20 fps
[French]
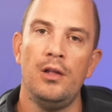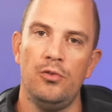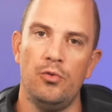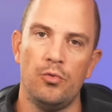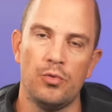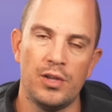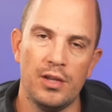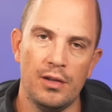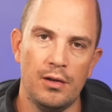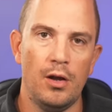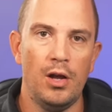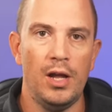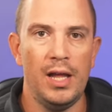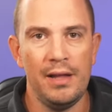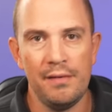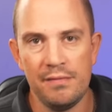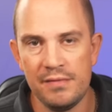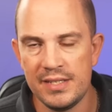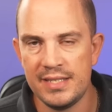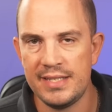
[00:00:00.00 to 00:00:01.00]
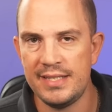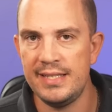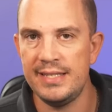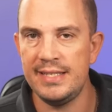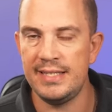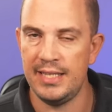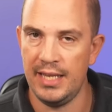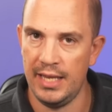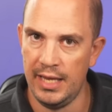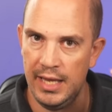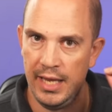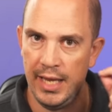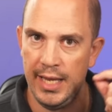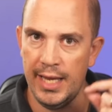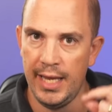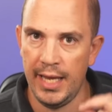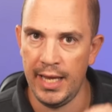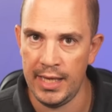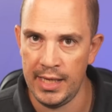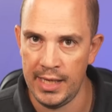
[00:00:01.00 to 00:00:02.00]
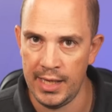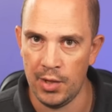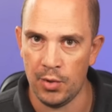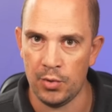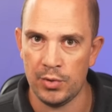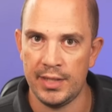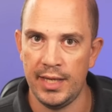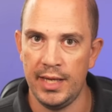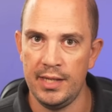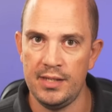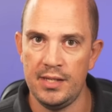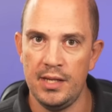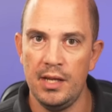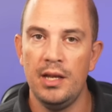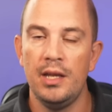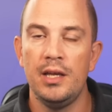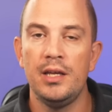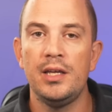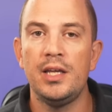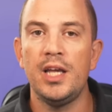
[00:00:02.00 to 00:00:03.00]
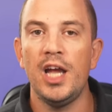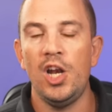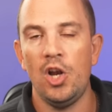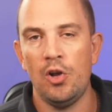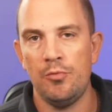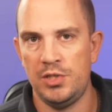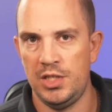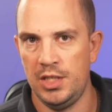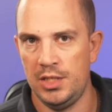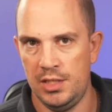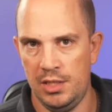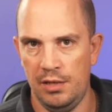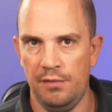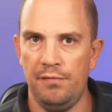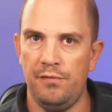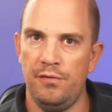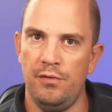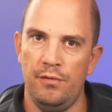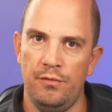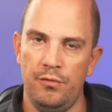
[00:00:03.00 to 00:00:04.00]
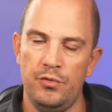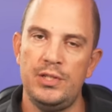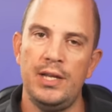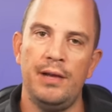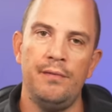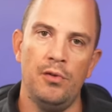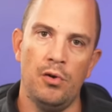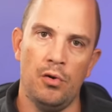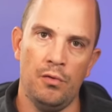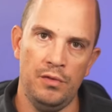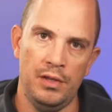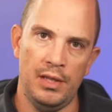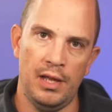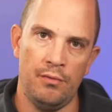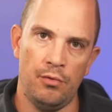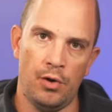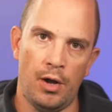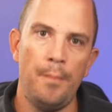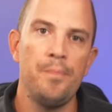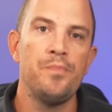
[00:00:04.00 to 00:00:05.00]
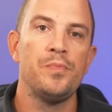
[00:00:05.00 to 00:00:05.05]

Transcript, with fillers: Donc investissez et ayez en tête quel objectif vous avez envie d'avoir.